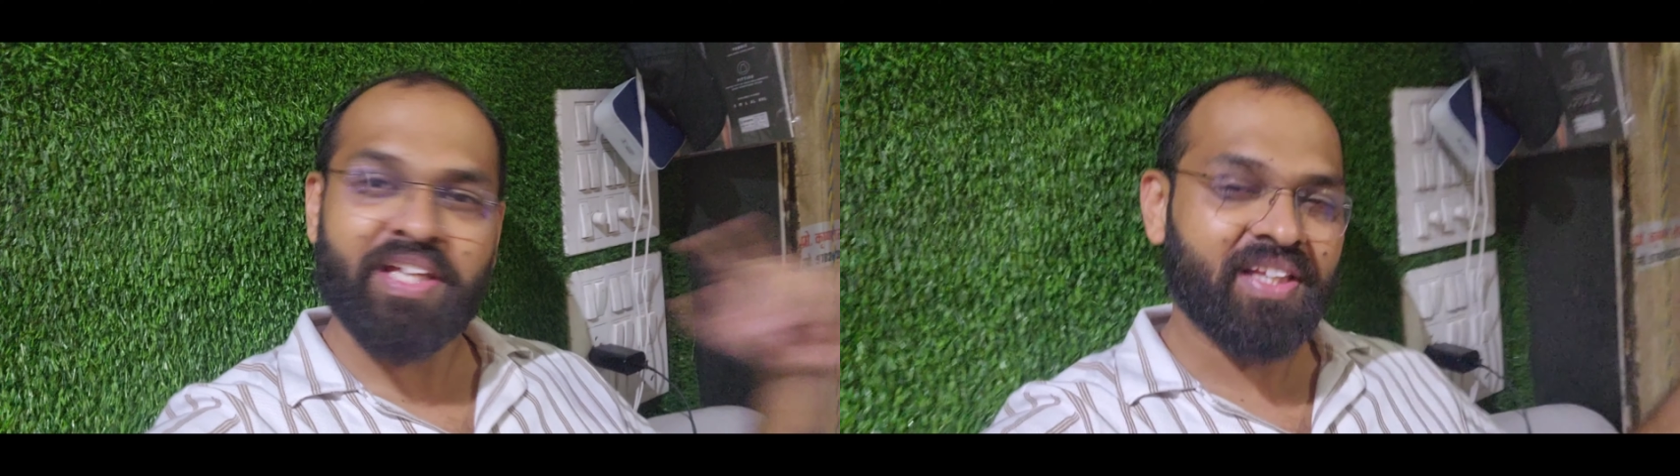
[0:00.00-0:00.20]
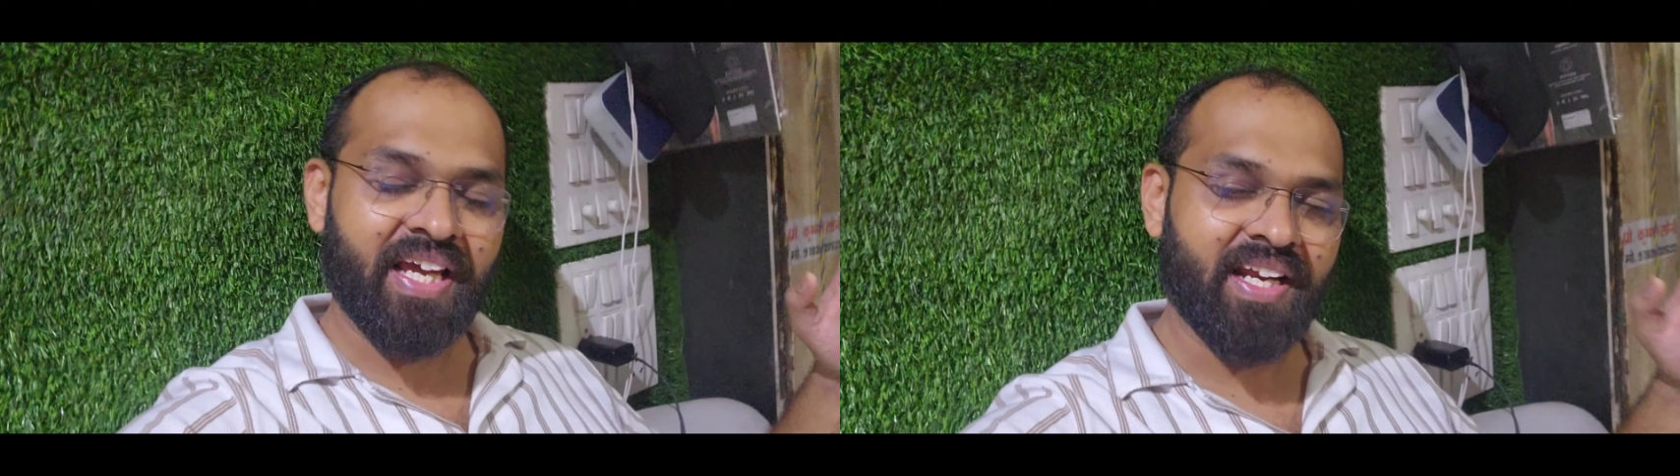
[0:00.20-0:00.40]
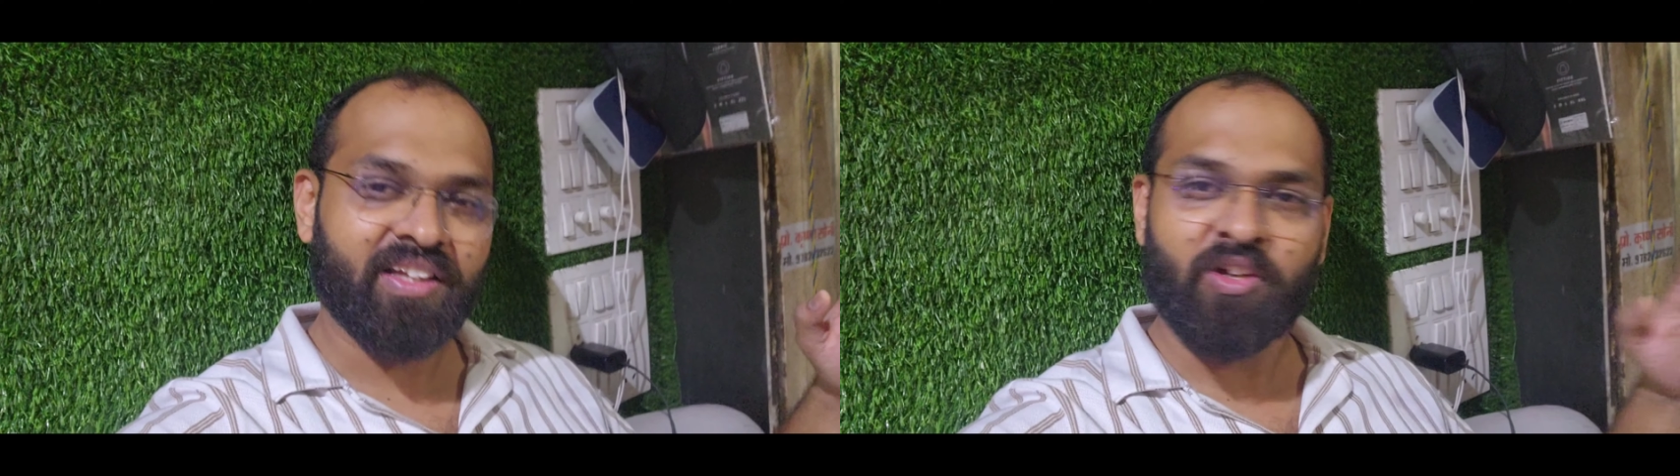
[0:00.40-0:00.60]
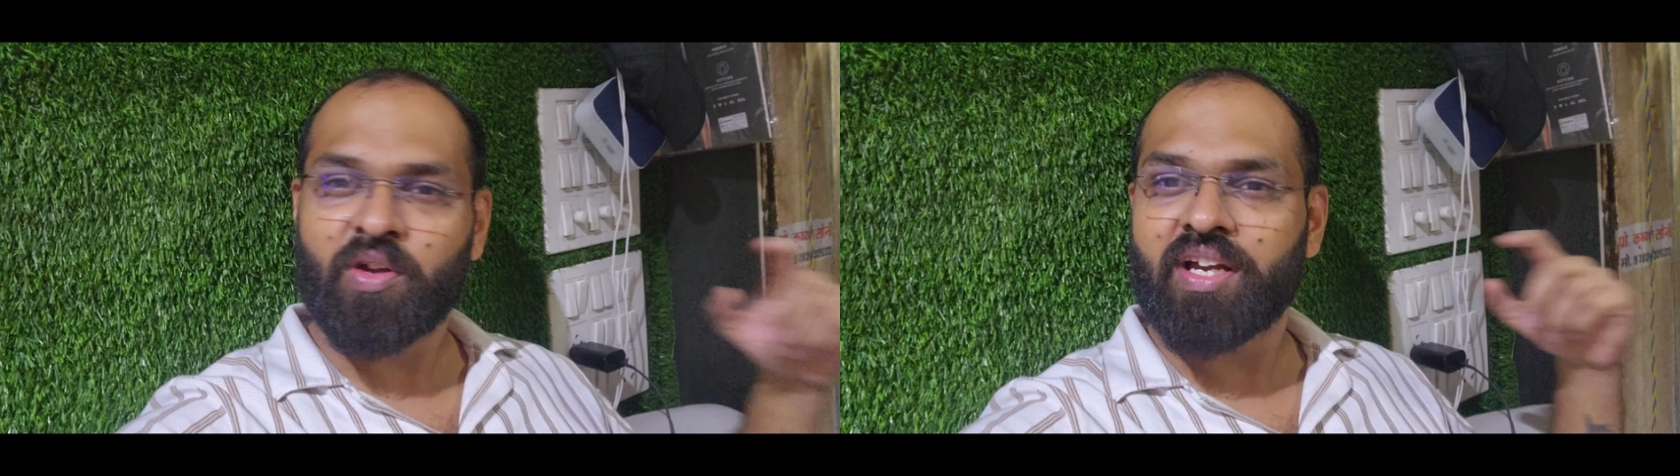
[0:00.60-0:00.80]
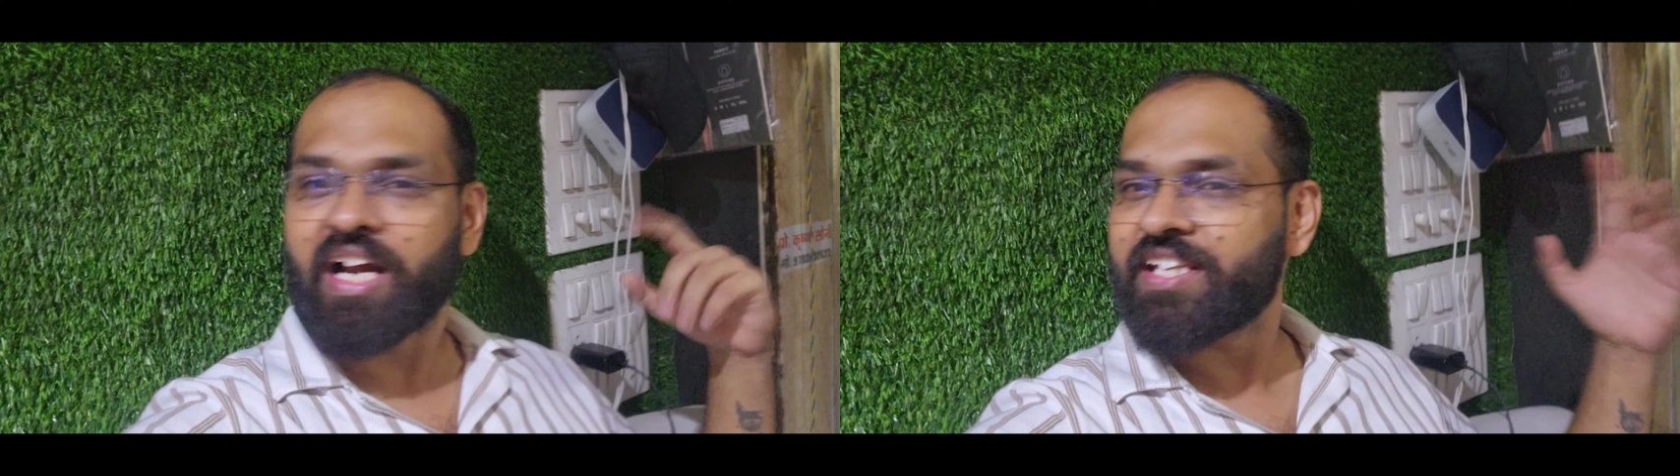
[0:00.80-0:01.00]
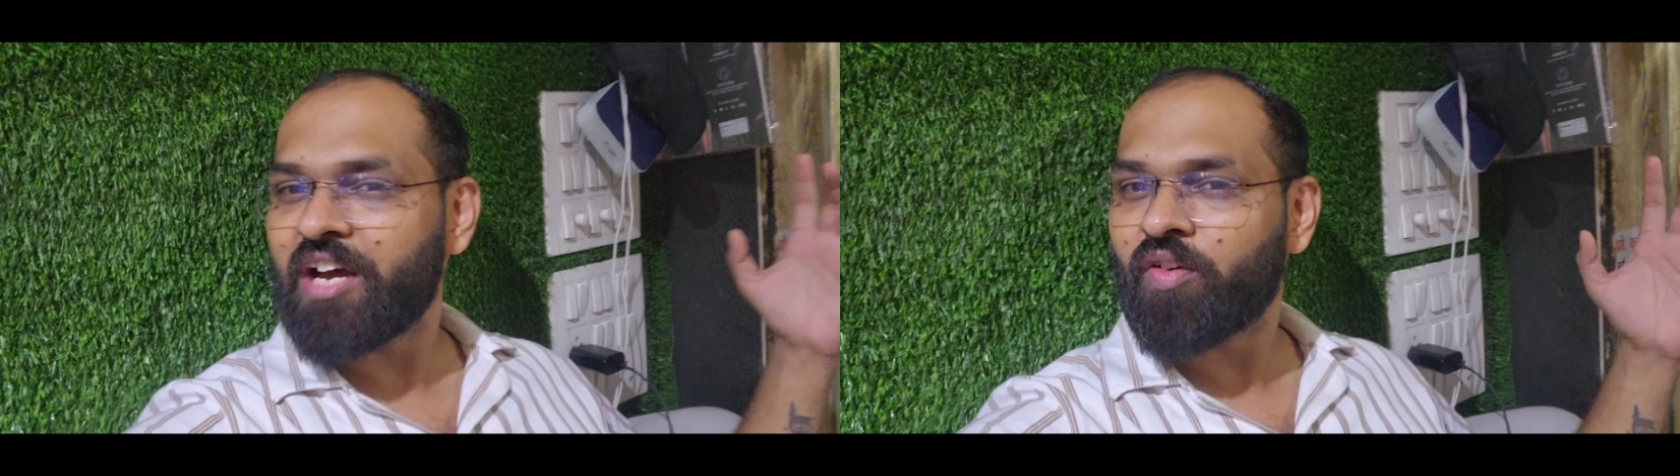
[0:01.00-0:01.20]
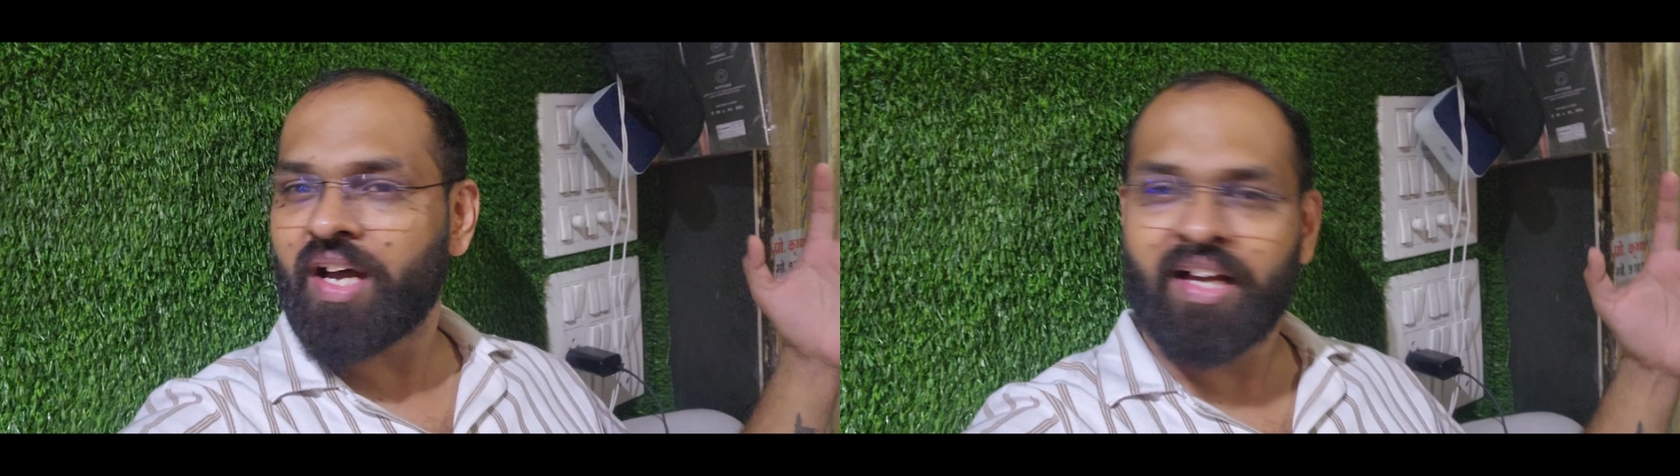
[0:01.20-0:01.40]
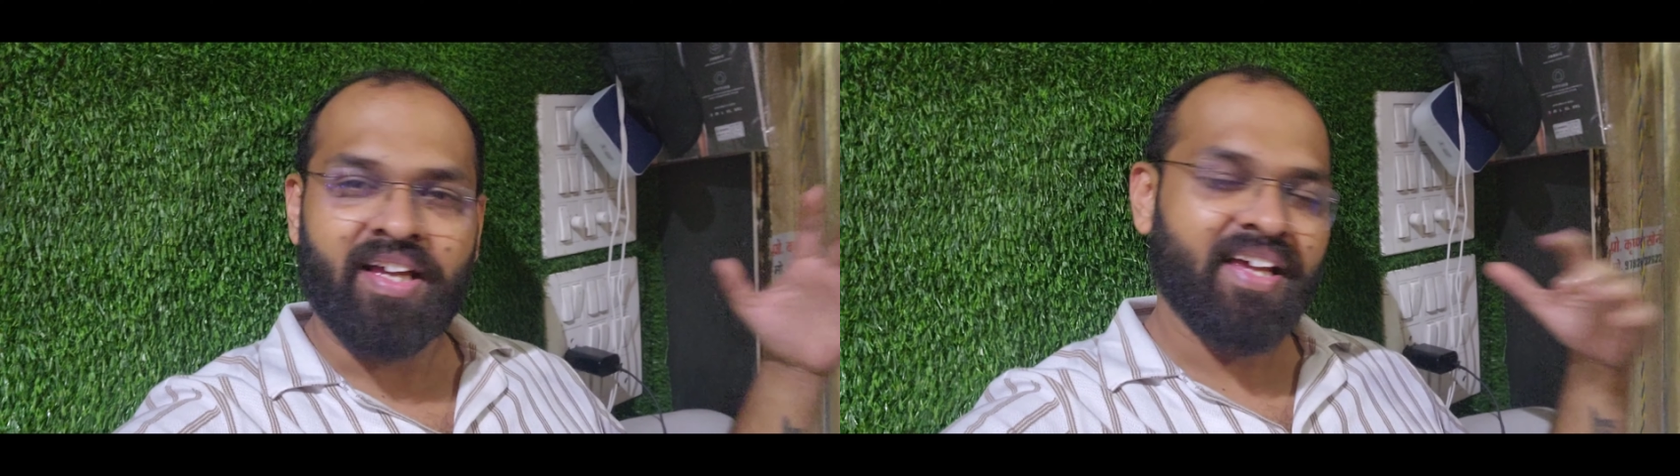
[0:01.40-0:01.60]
इतना ही रखते क्योंकि घर जाऊँगा